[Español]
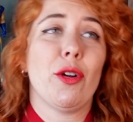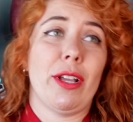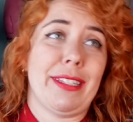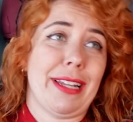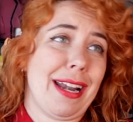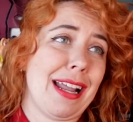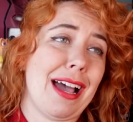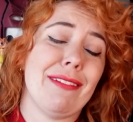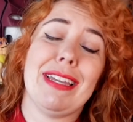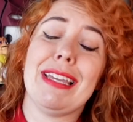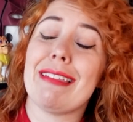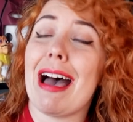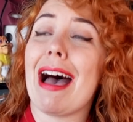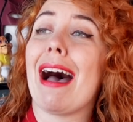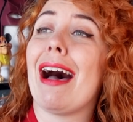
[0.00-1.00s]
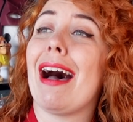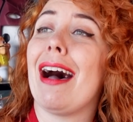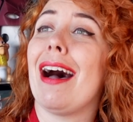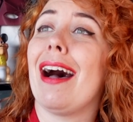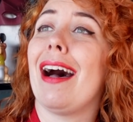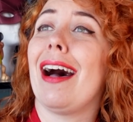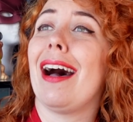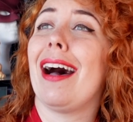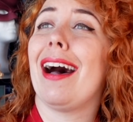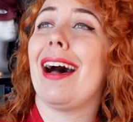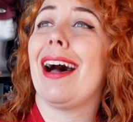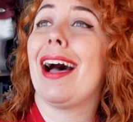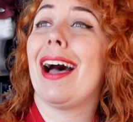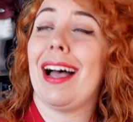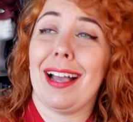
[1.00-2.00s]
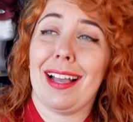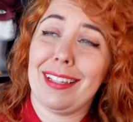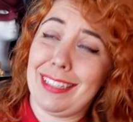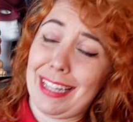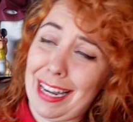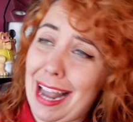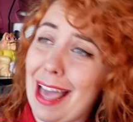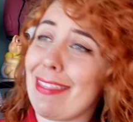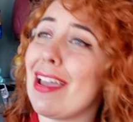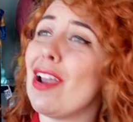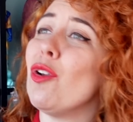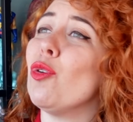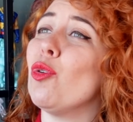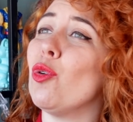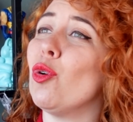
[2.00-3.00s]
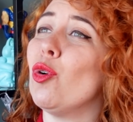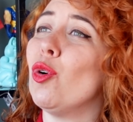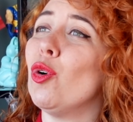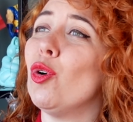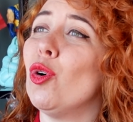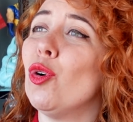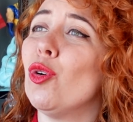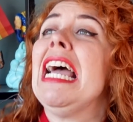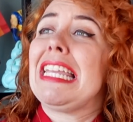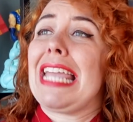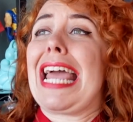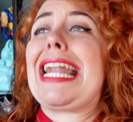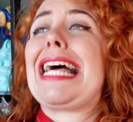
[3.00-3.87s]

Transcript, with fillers: nuestra Navidad llena de luz. Y en